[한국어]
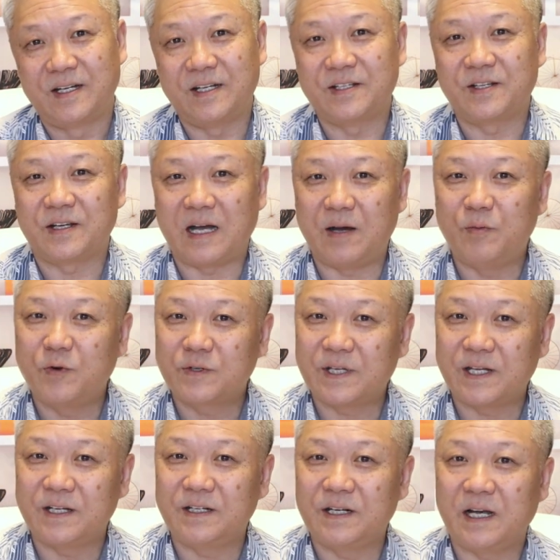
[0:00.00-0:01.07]
그래서
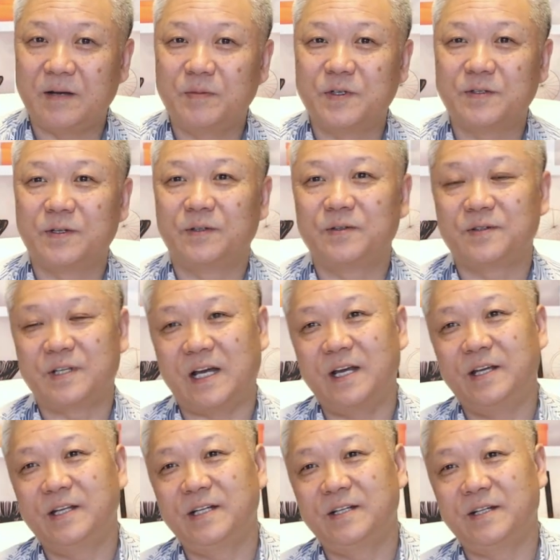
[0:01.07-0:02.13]
감옥살이를 하면서도
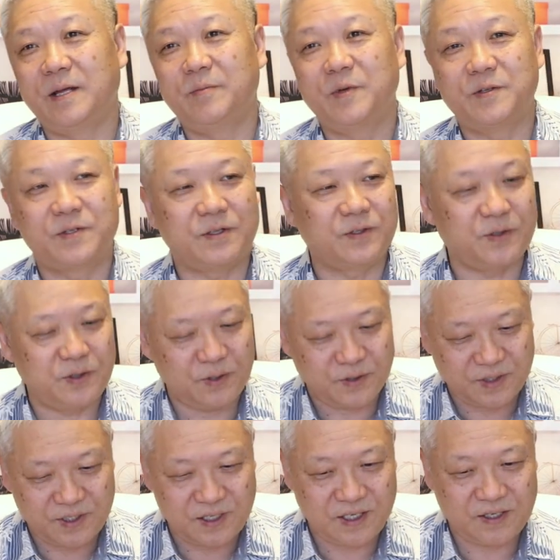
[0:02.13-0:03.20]
자인이 되면서도
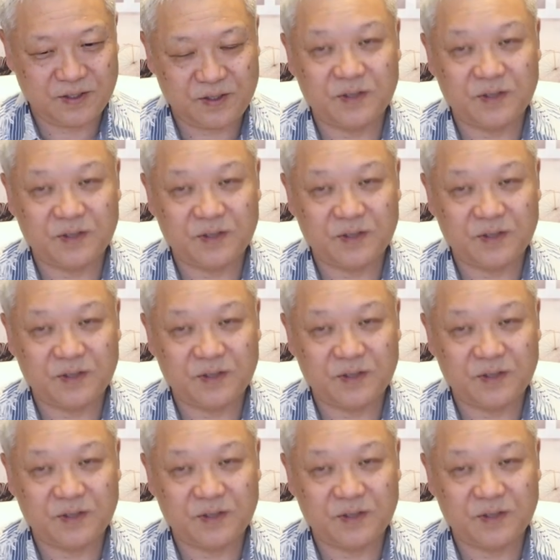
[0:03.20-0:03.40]
여기에